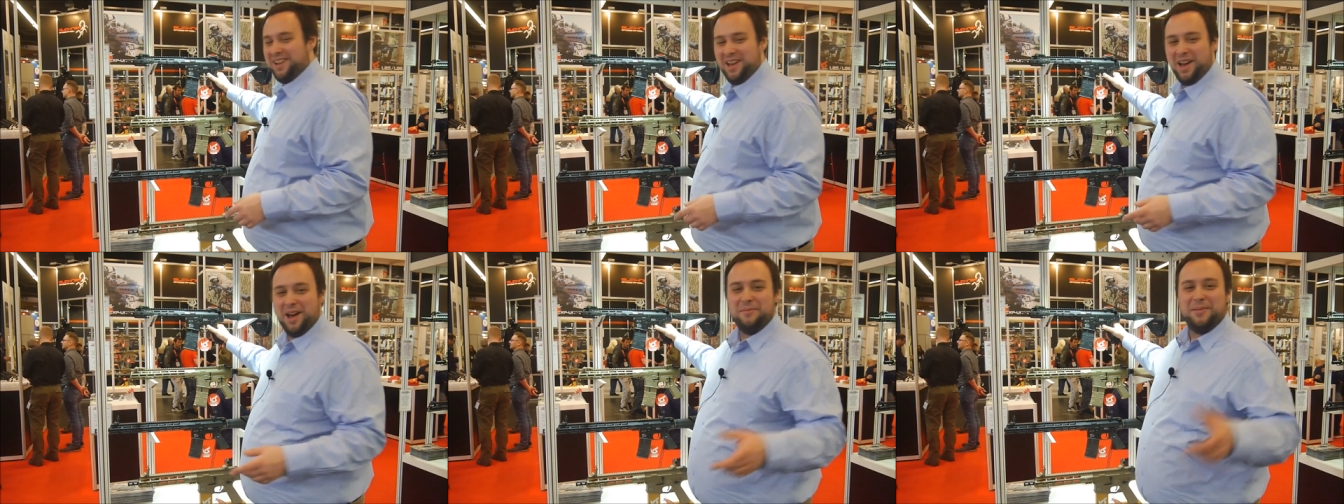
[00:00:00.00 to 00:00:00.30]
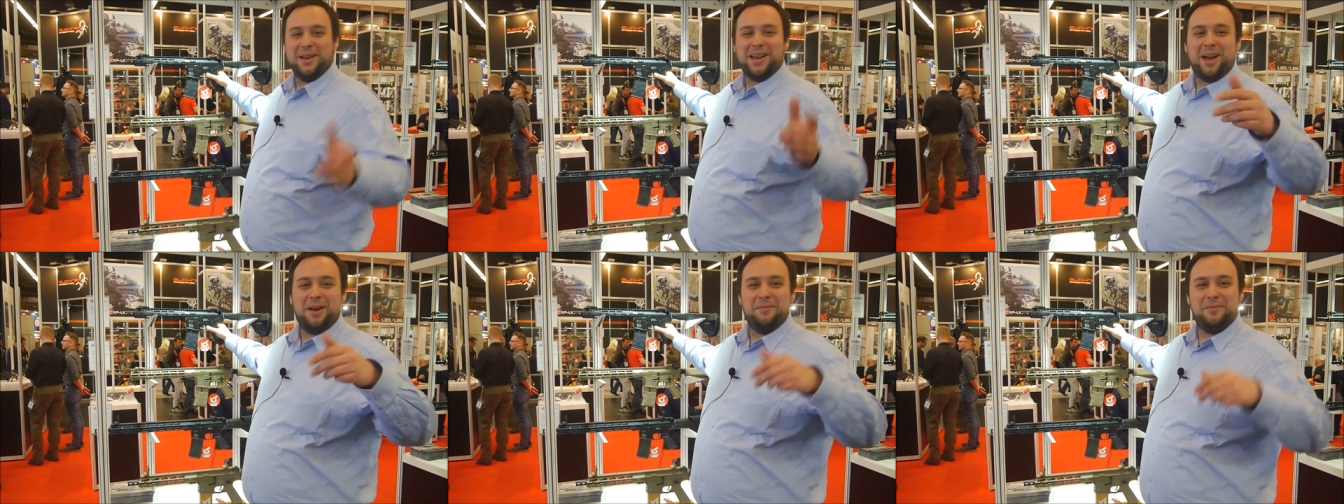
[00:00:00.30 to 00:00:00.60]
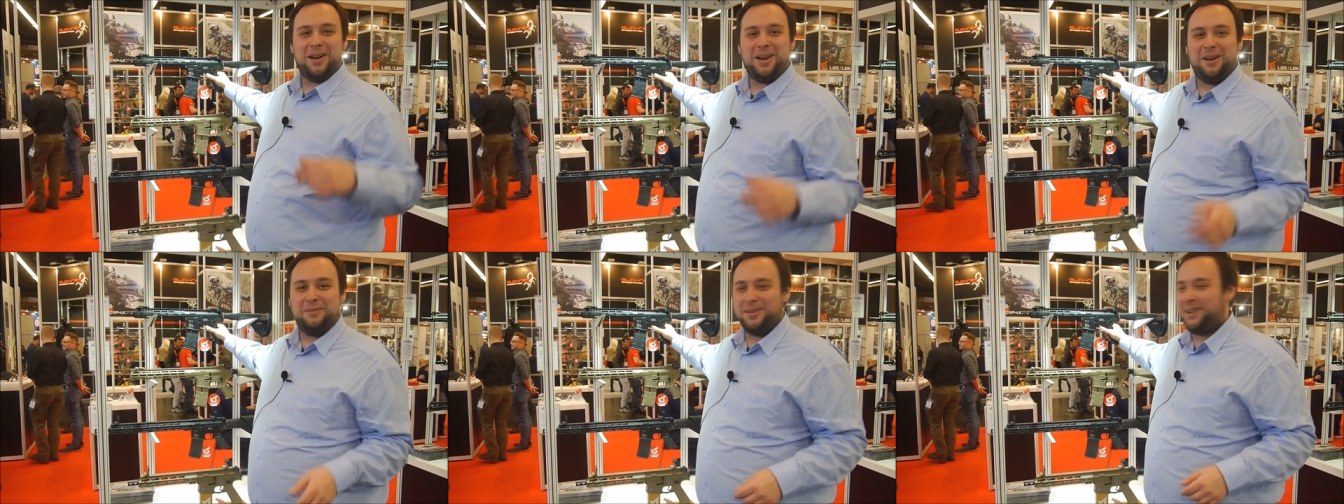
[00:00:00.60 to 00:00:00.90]
Ja, mein
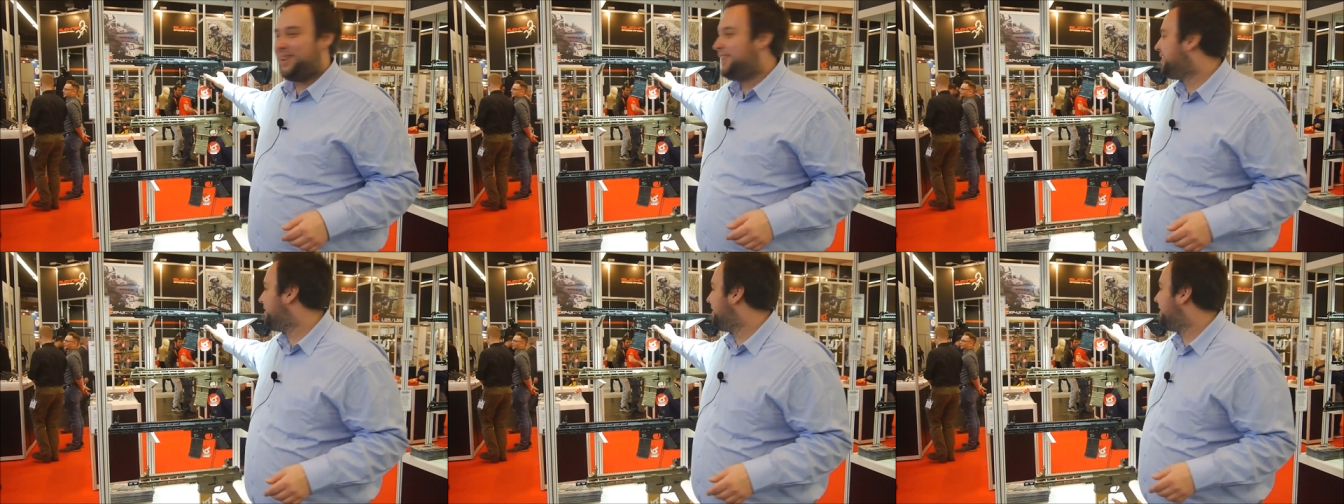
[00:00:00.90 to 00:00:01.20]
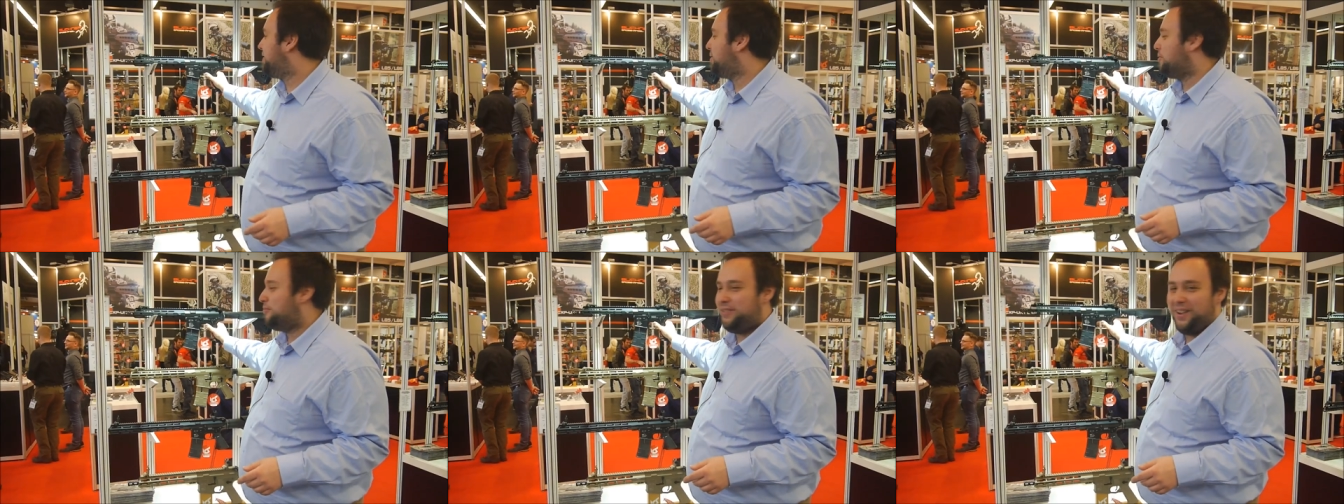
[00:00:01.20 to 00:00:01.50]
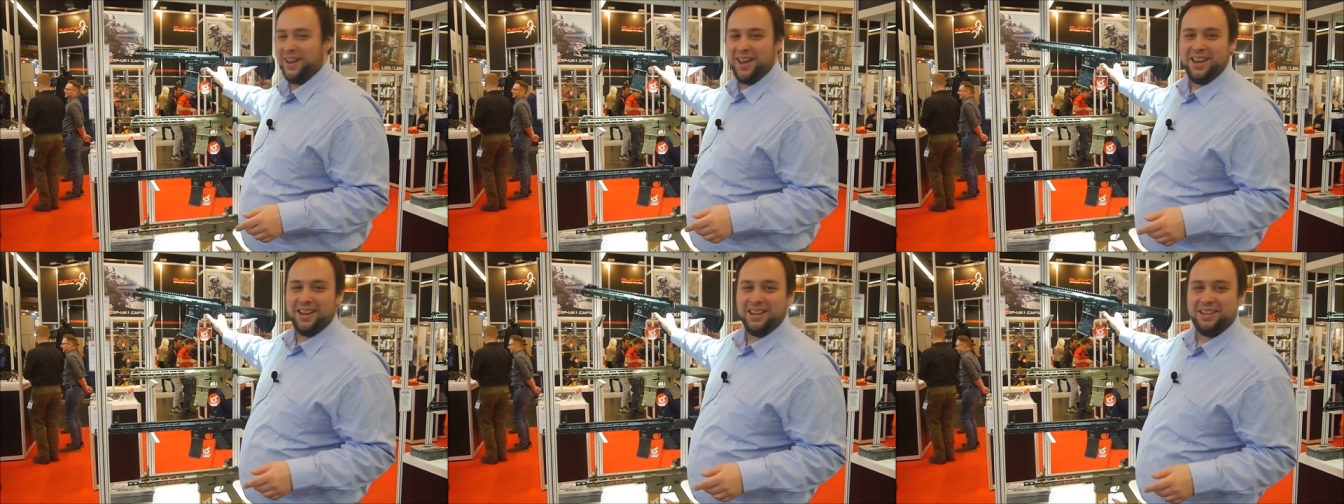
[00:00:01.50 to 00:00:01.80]
Kameramann ist nicht so
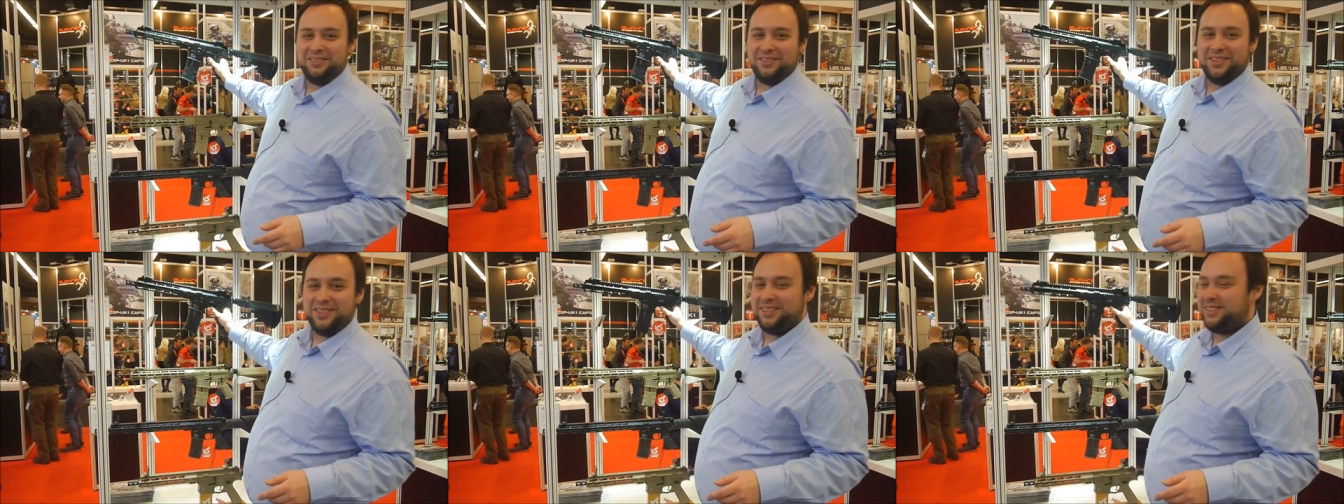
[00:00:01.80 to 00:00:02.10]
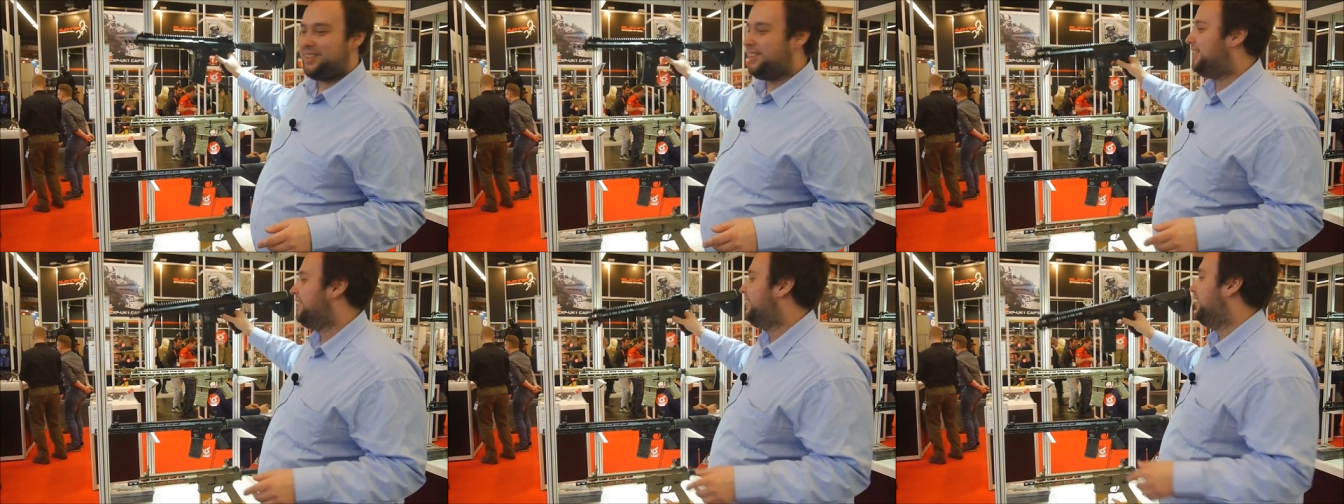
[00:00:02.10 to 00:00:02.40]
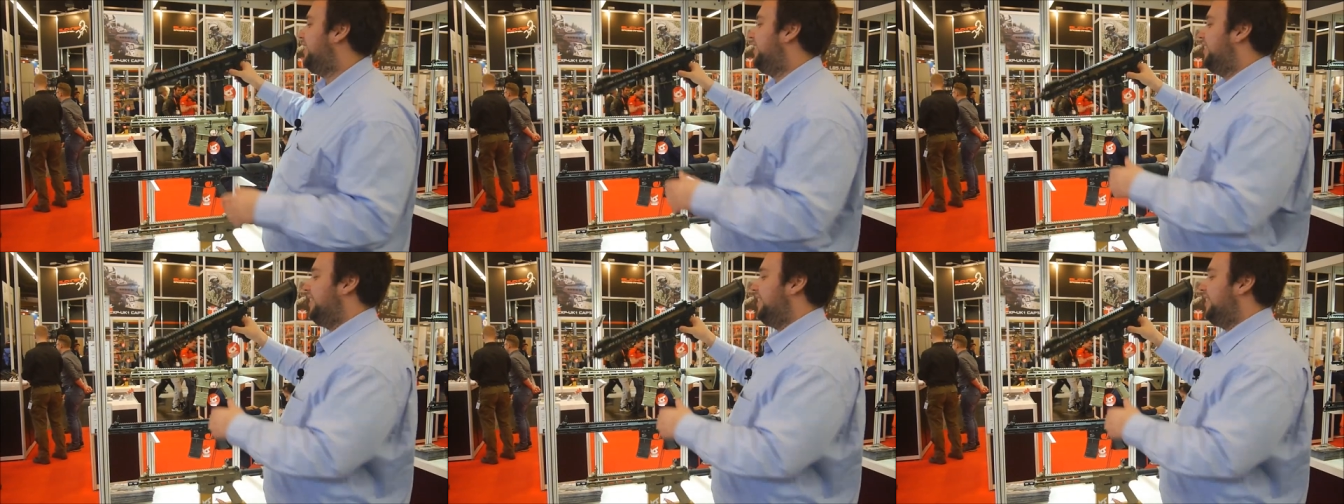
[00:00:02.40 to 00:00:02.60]
fähig, wissen Sie.